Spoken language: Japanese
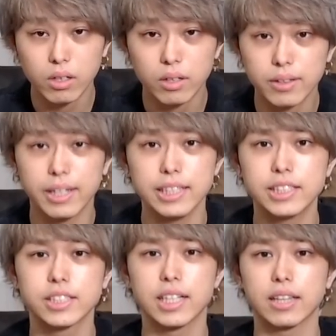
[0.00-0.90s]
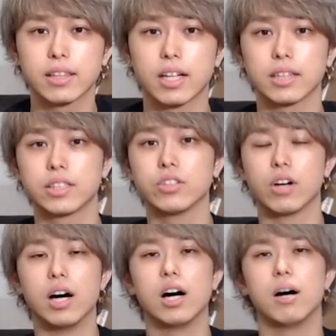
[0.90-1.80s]
で、いつやったかっていうの
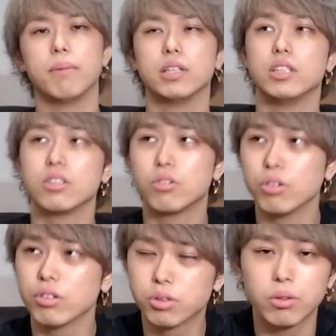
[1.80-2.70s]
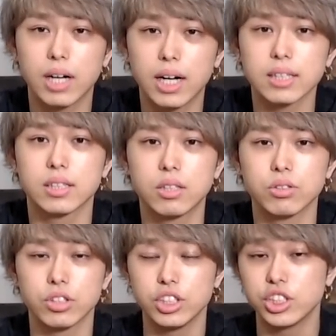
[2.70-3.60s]
が、まあこの動画上がってるほん
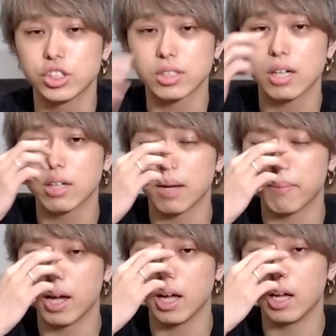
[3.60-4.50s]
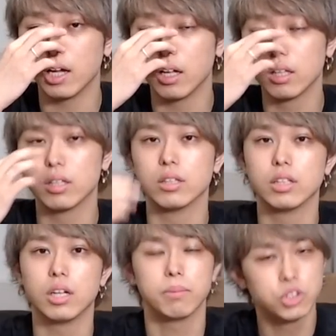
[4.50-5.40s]
とにしゅうかんぐらい前なん
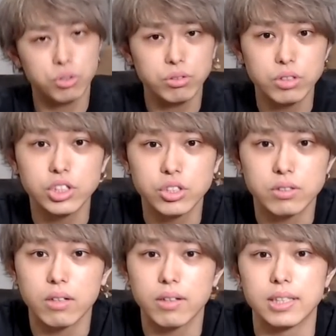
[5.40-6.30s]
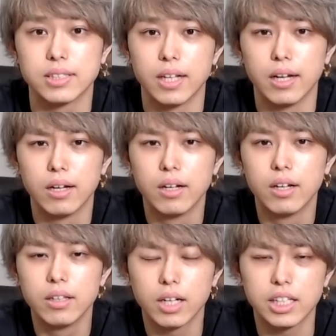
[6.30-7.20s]
で、まあちょうどにしゅうかんぐらいですね。
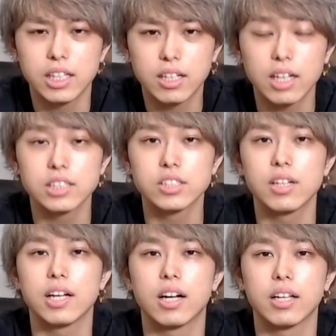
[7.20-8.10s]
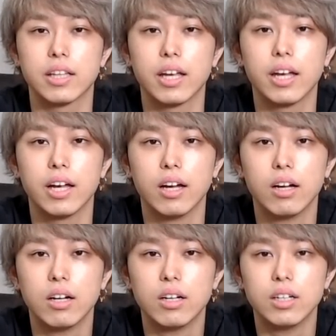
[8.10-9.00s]
だからいっかげつぐらいかけて、
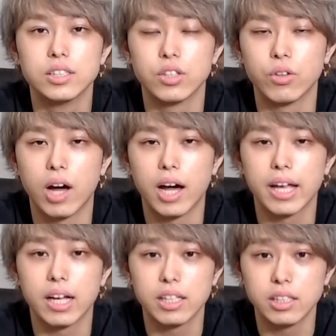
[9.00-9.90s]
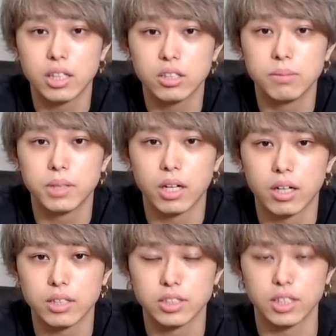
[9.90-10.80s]
その腫れが引いてくみたいな
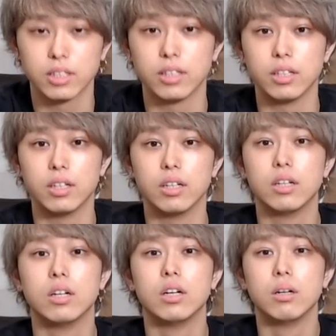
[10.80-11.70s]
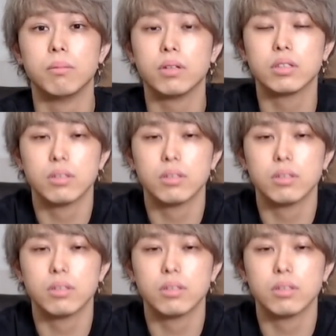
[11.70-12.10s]
感じなんで、まあ